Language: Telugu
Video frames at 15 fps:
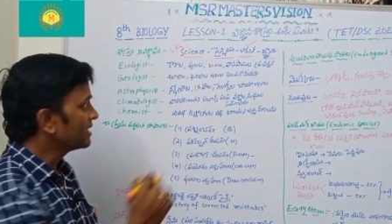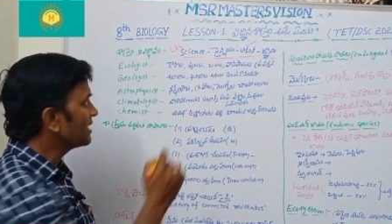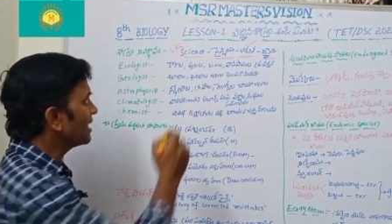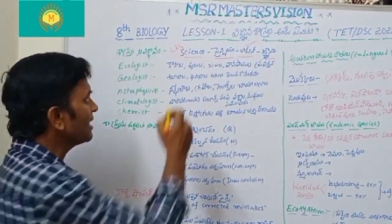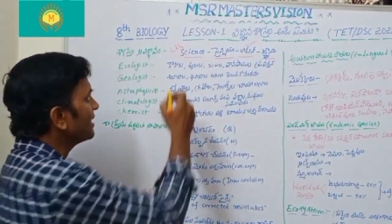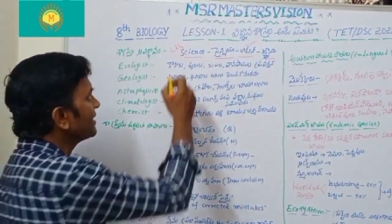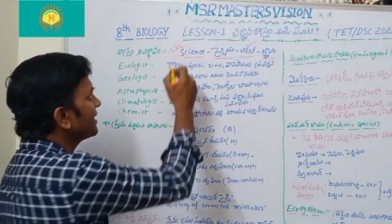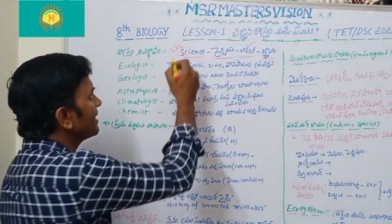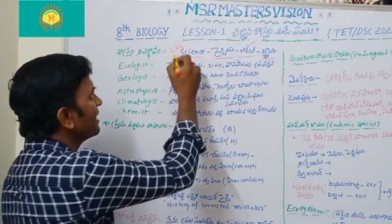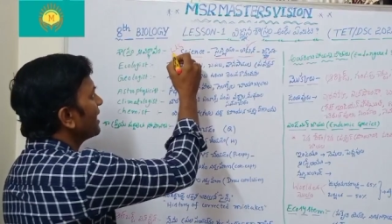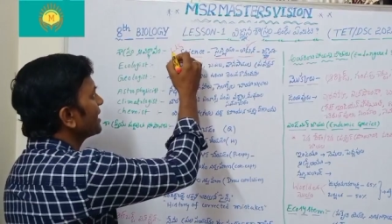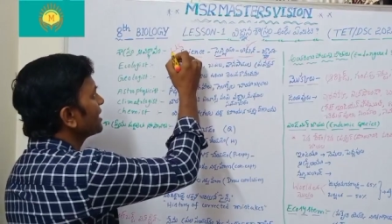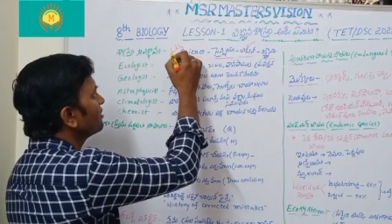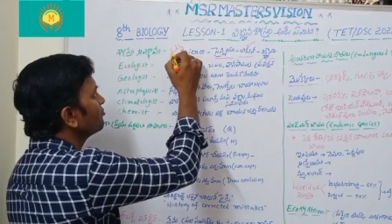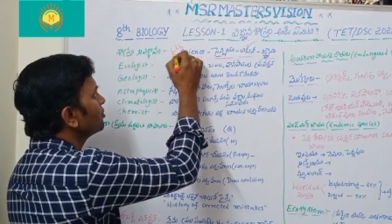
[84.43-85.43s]
ఎల్ అంటే
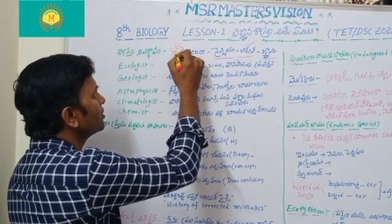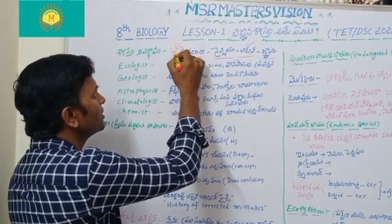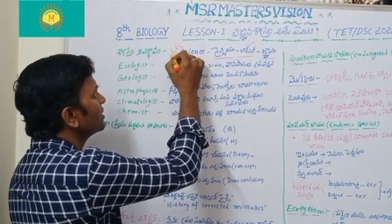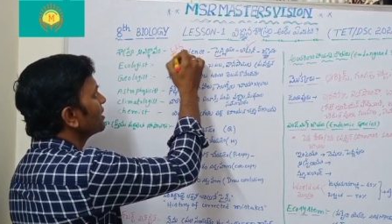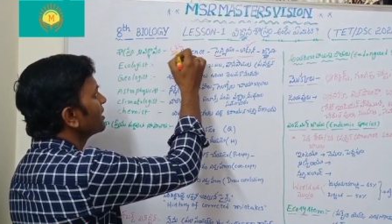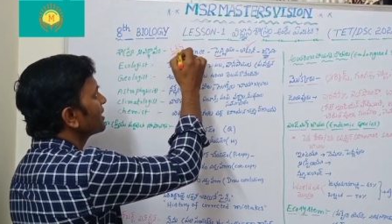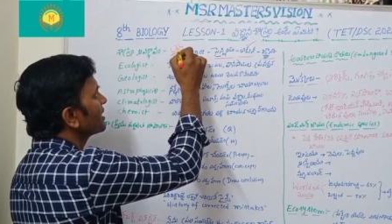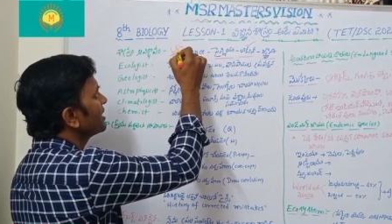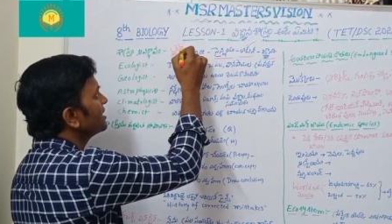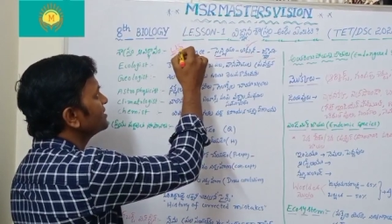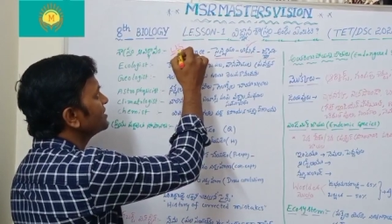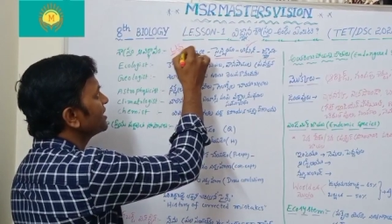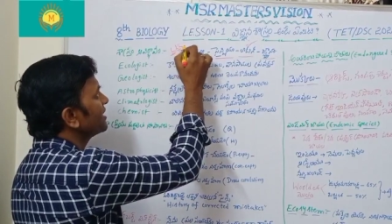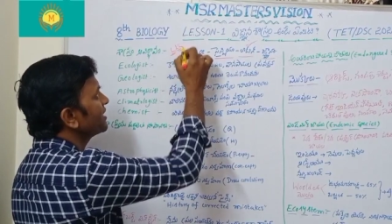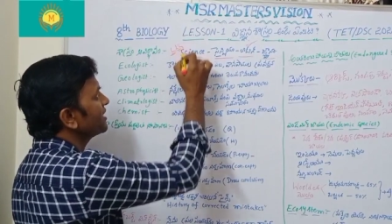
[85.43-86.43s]
లాటిన్ వర్డ్
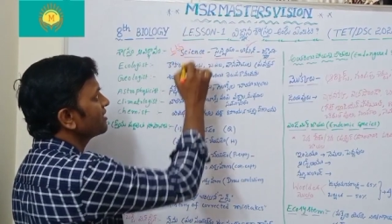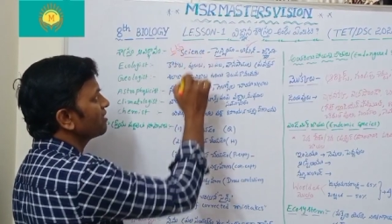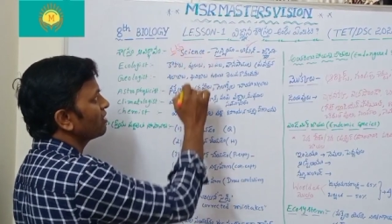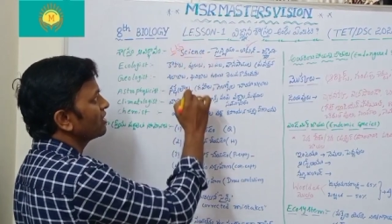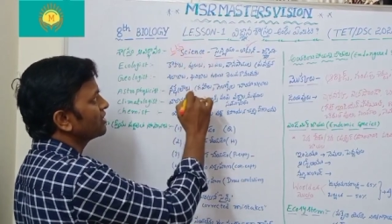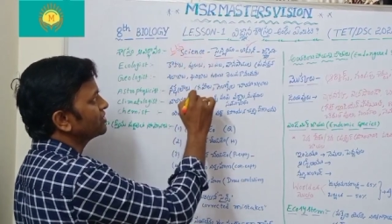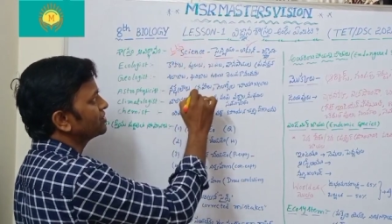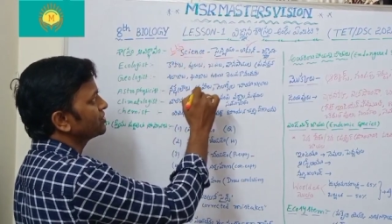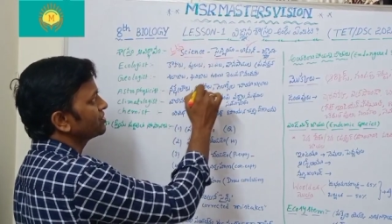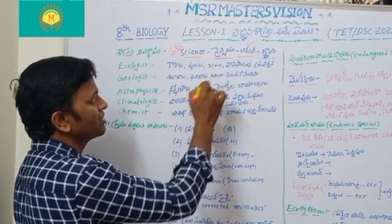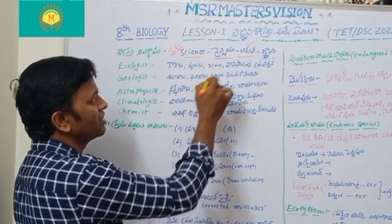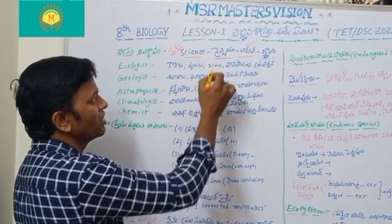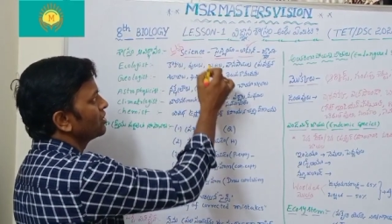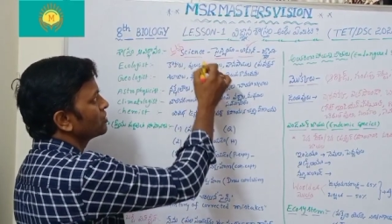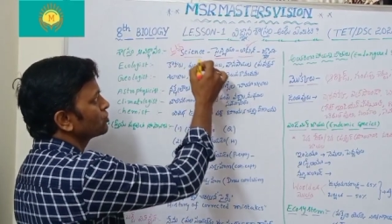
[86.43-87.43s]
కేజీ అంటే నాలెడ్జ్
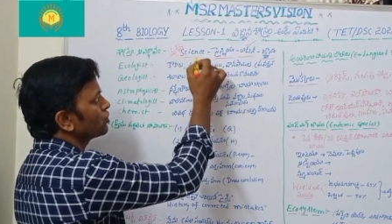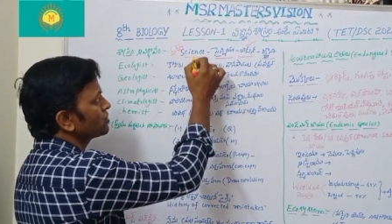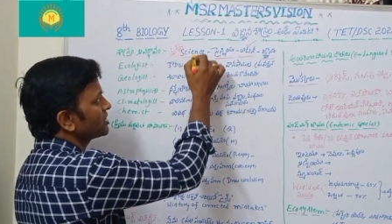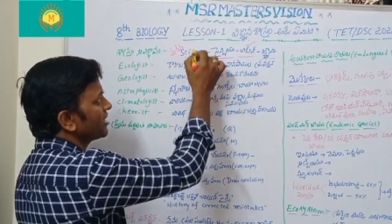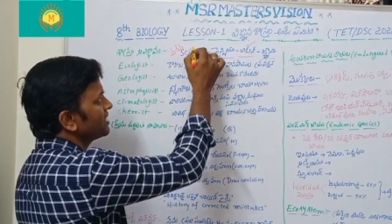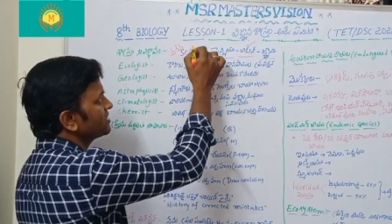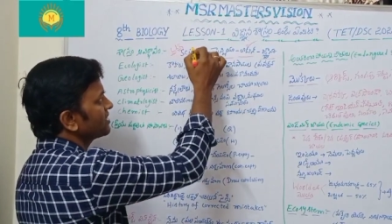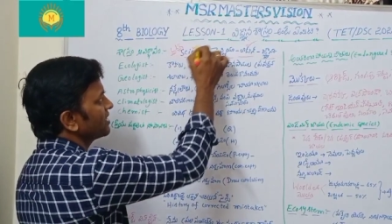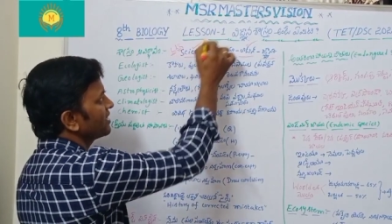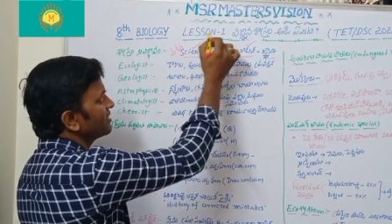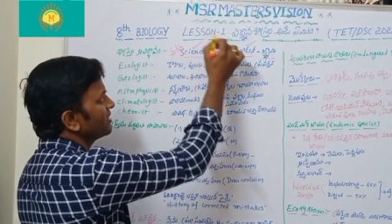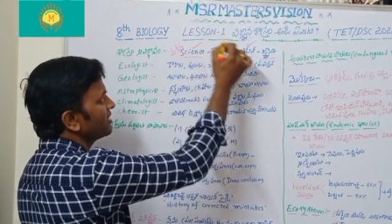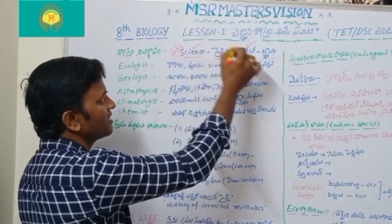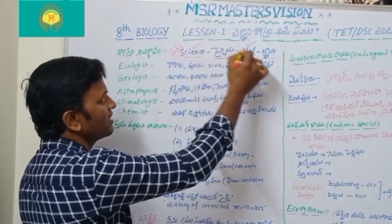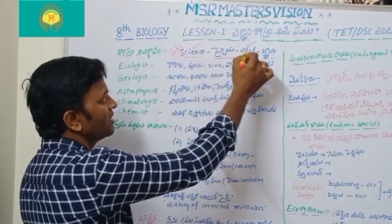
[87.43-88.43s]
సో సైన్స్
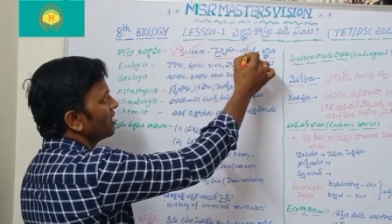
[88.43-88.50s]
అనేది